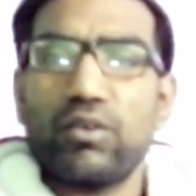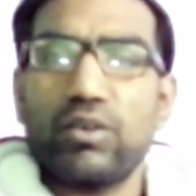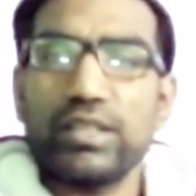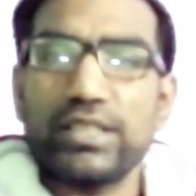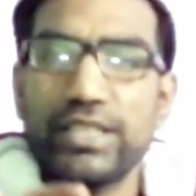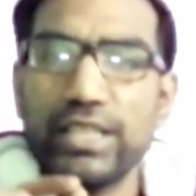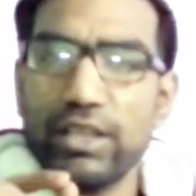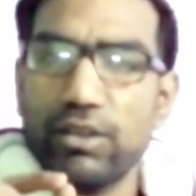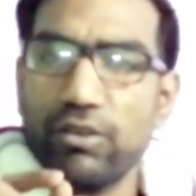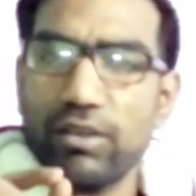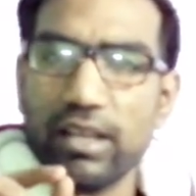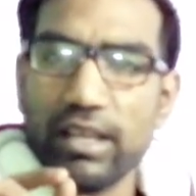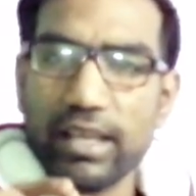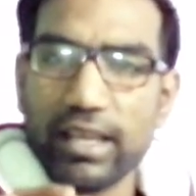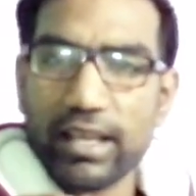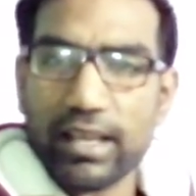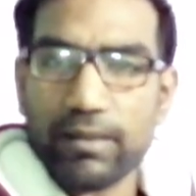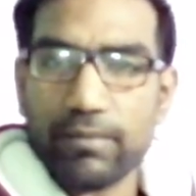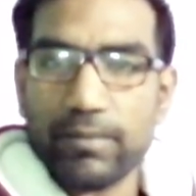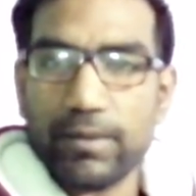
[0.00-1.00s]
किसी को
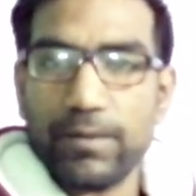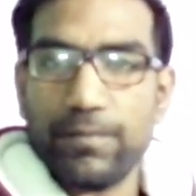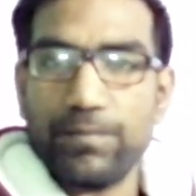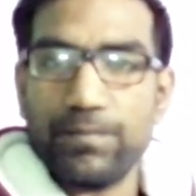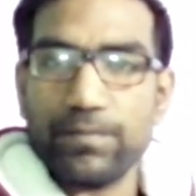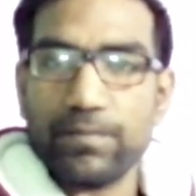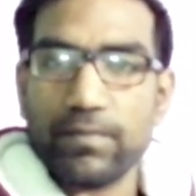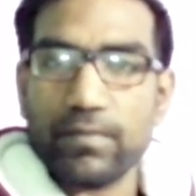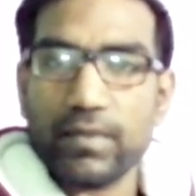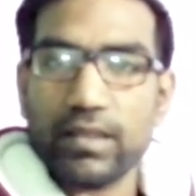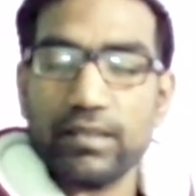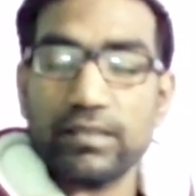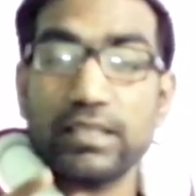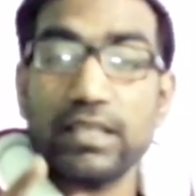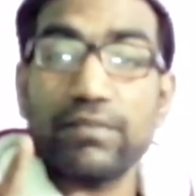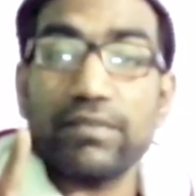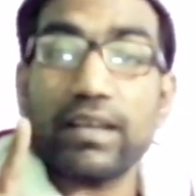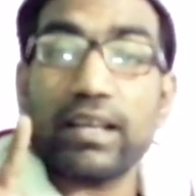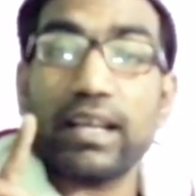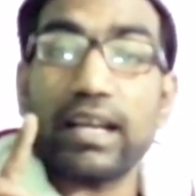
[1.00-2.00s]
नहीं कह रहा मैं
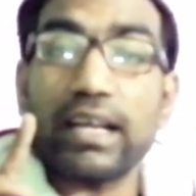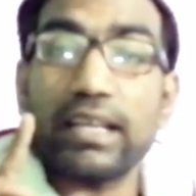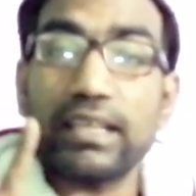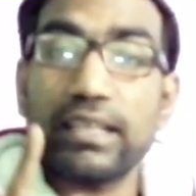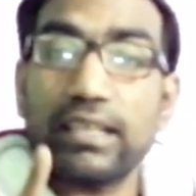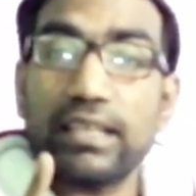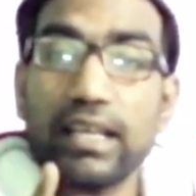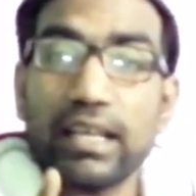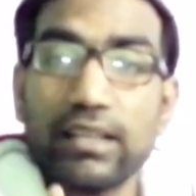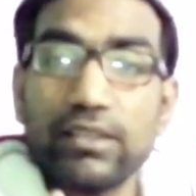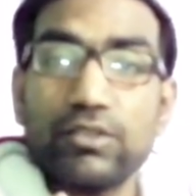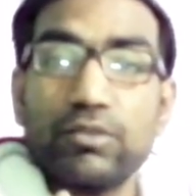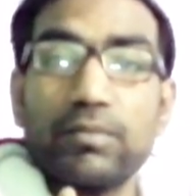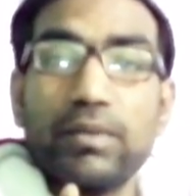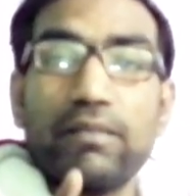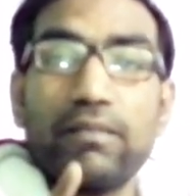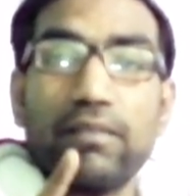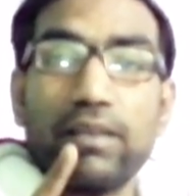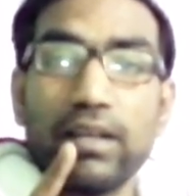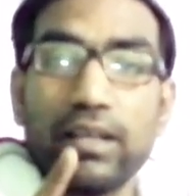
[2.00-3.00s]
सिर्फ एक कट्टर जो मैं